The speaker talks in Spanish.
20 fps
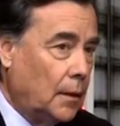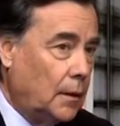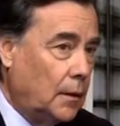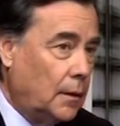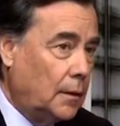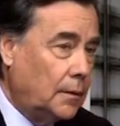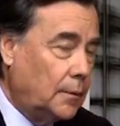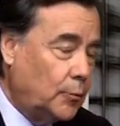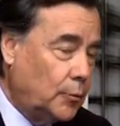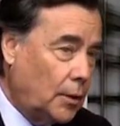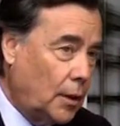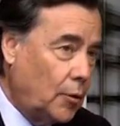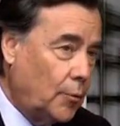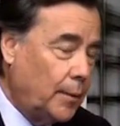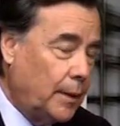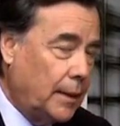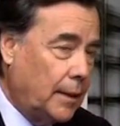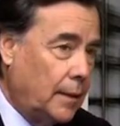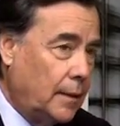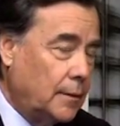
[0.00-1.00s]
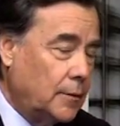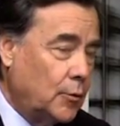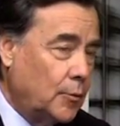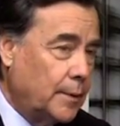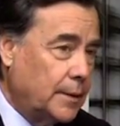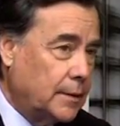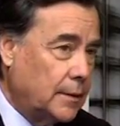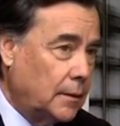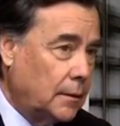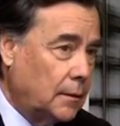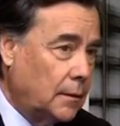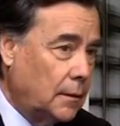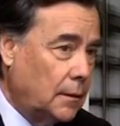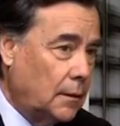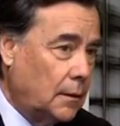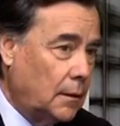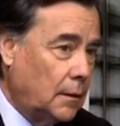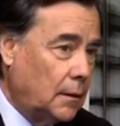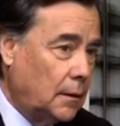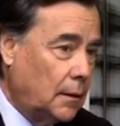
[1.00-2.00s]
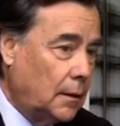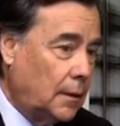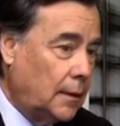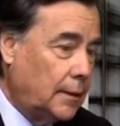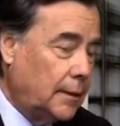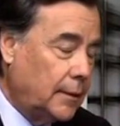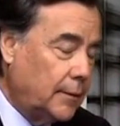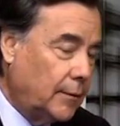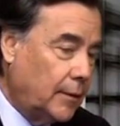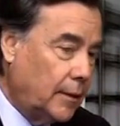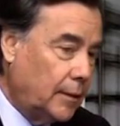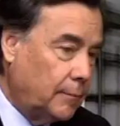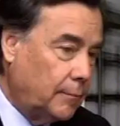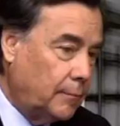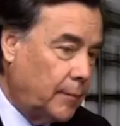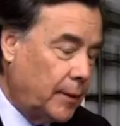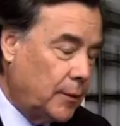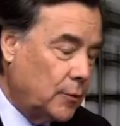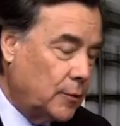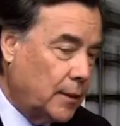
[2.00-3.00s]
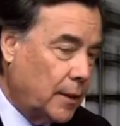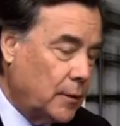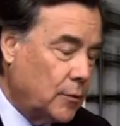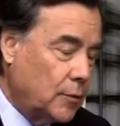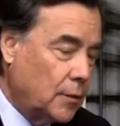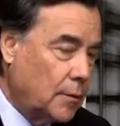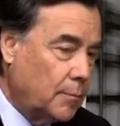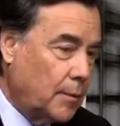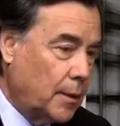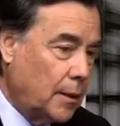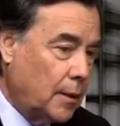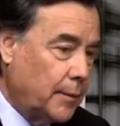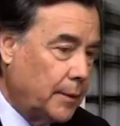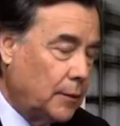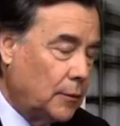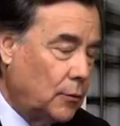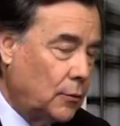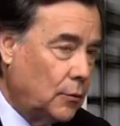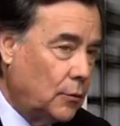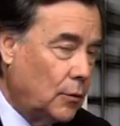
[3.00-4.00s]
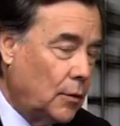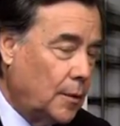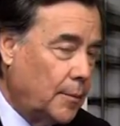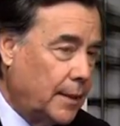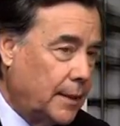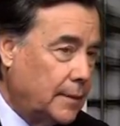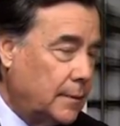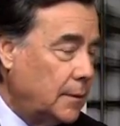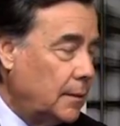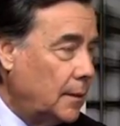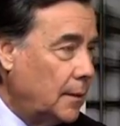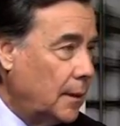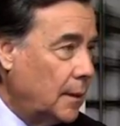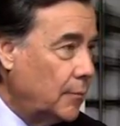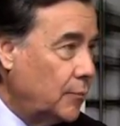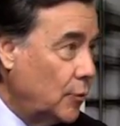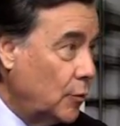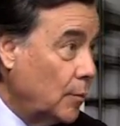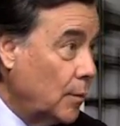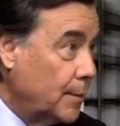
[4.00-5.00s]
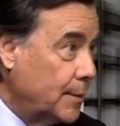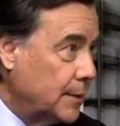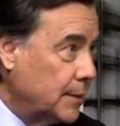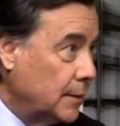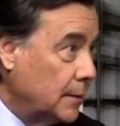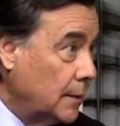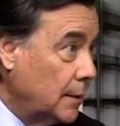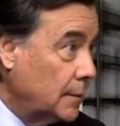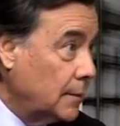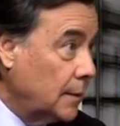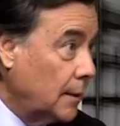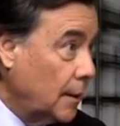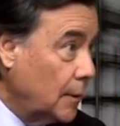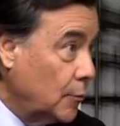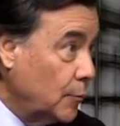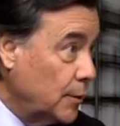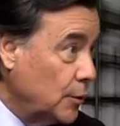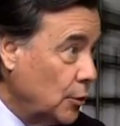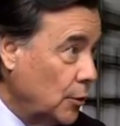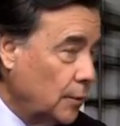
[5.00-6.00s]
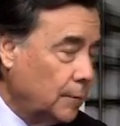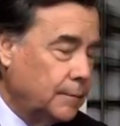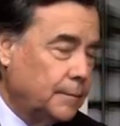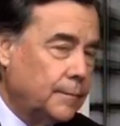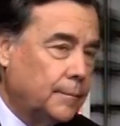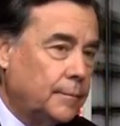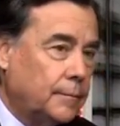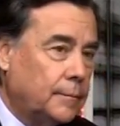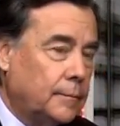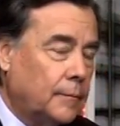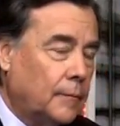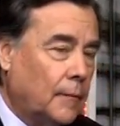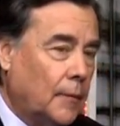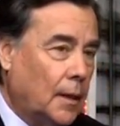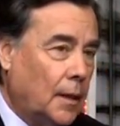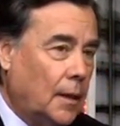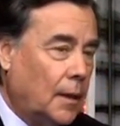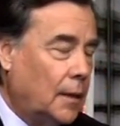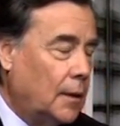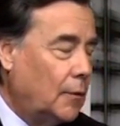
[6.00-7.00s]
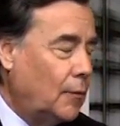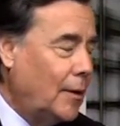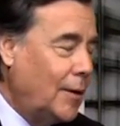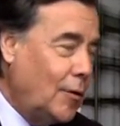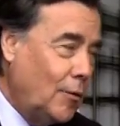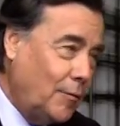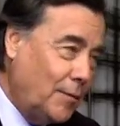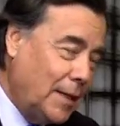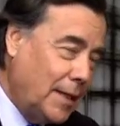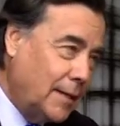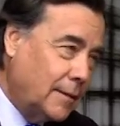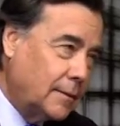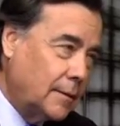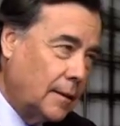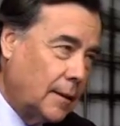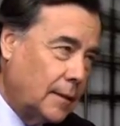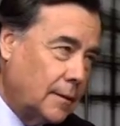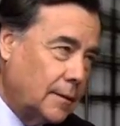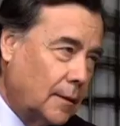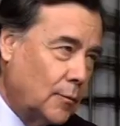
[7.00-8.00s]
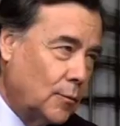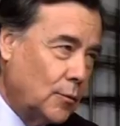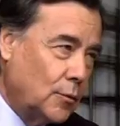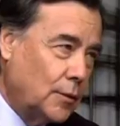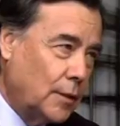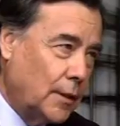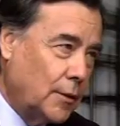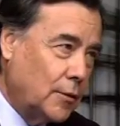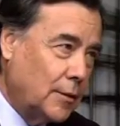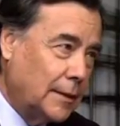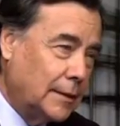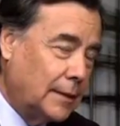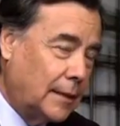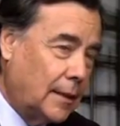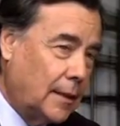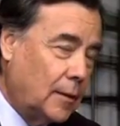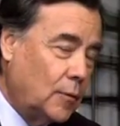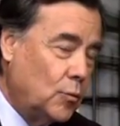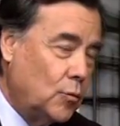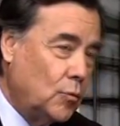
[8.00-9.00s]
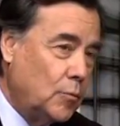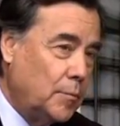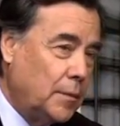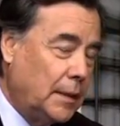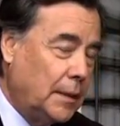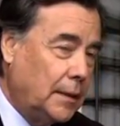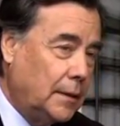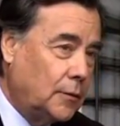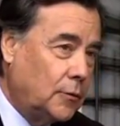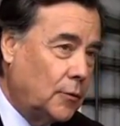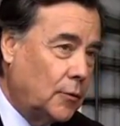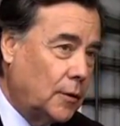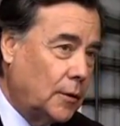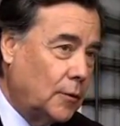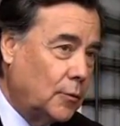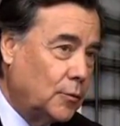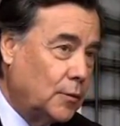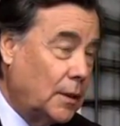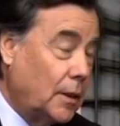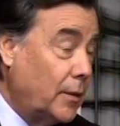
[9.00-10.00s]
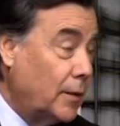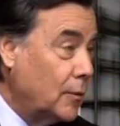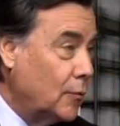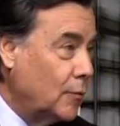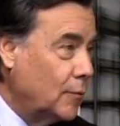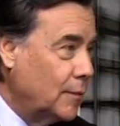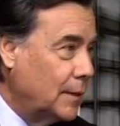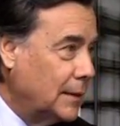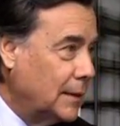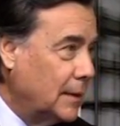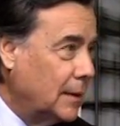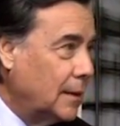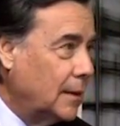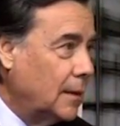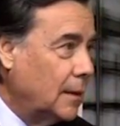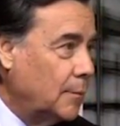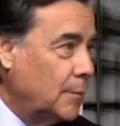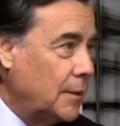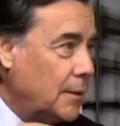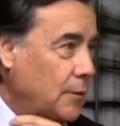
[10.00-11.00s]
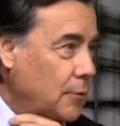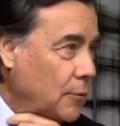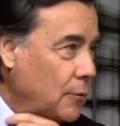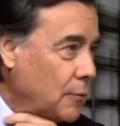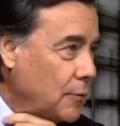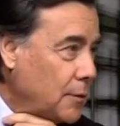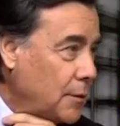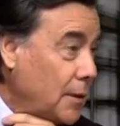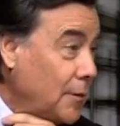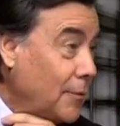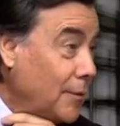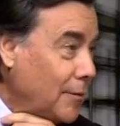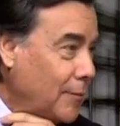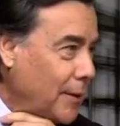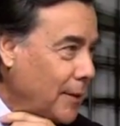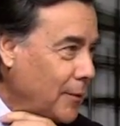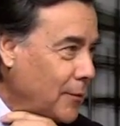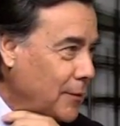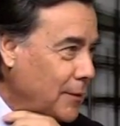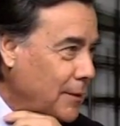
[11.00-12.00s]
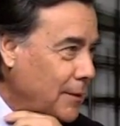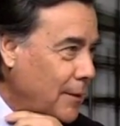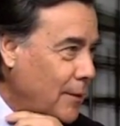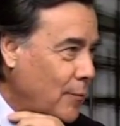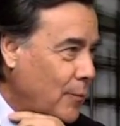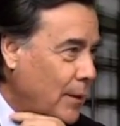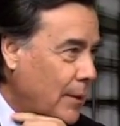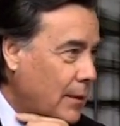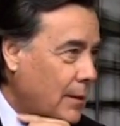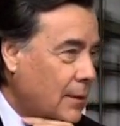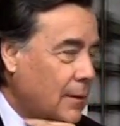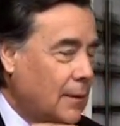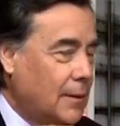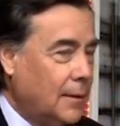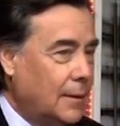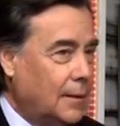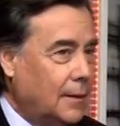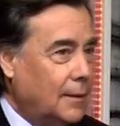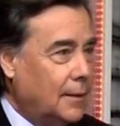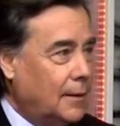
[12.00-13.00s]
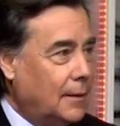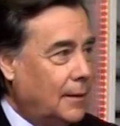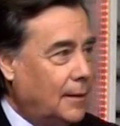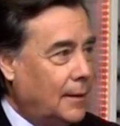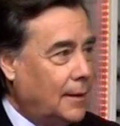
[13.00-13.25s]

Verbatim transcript: y el diputado Pérez le hizo presente que él lleva varios años en el Parlamento, no le parecía la forma de presentarse en la comisión. No hay que olvidarse que algunos años atrás hubo un ministro que no usaba corbata, que era el ministro Schiffelbein, no sé si te acuerdas, y